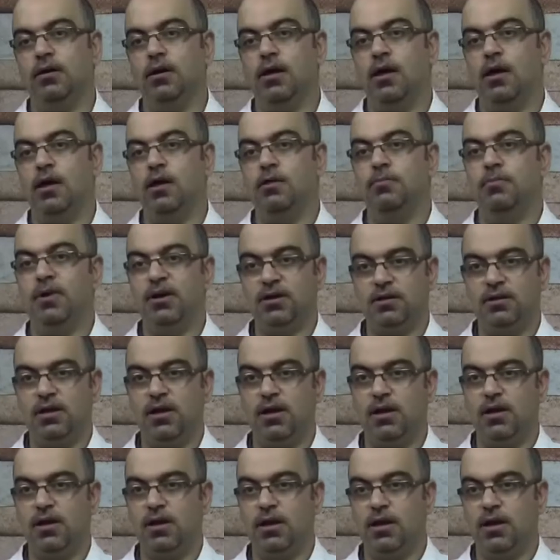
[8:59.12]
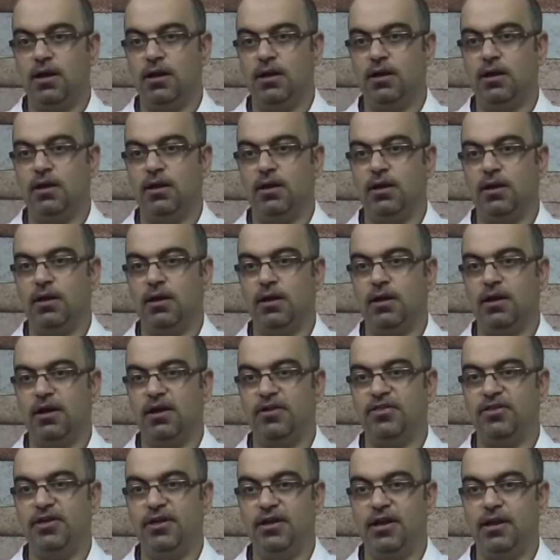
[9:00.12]
المرضى آه،
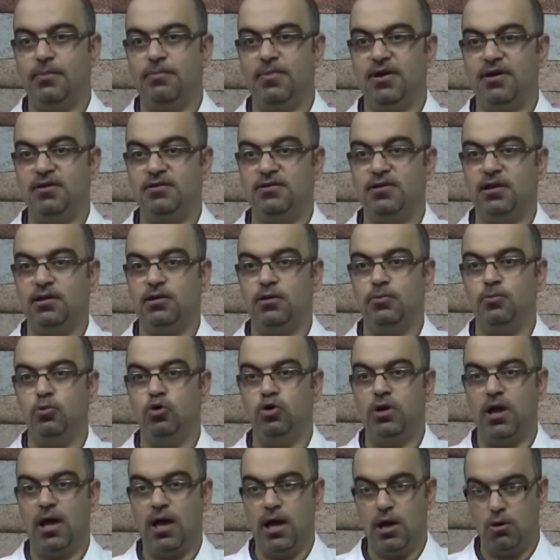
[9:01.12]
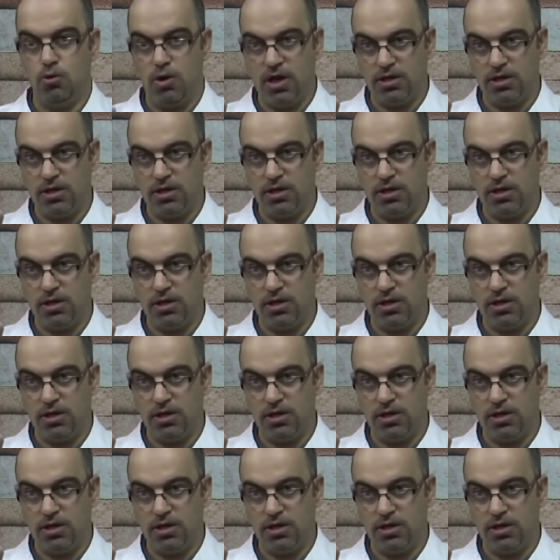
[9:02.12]
كثيرا ما يستخدمون عواد